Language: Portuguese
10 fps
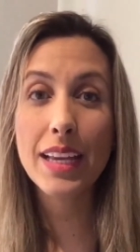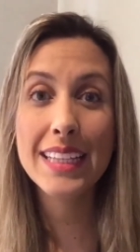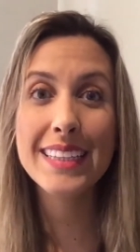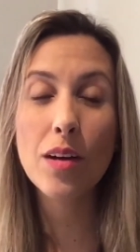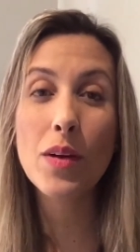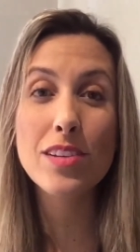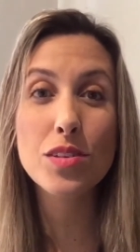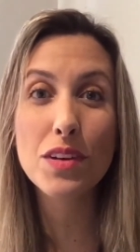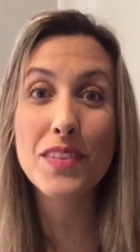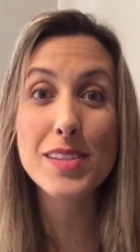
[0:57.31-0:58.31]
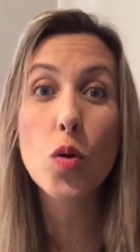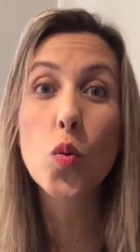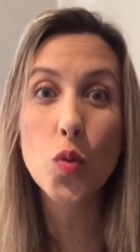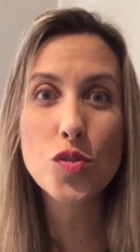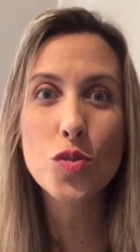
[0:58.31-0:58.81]
Então resolvi fazer o
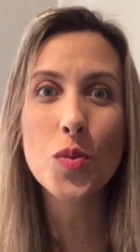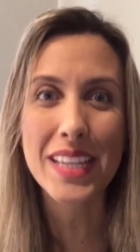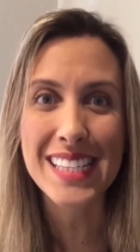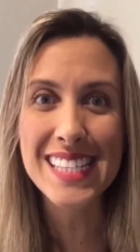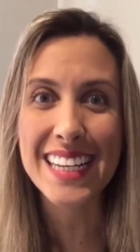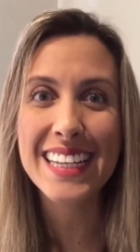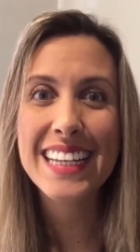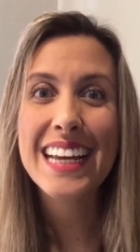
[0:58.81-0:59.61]
curso do Insta.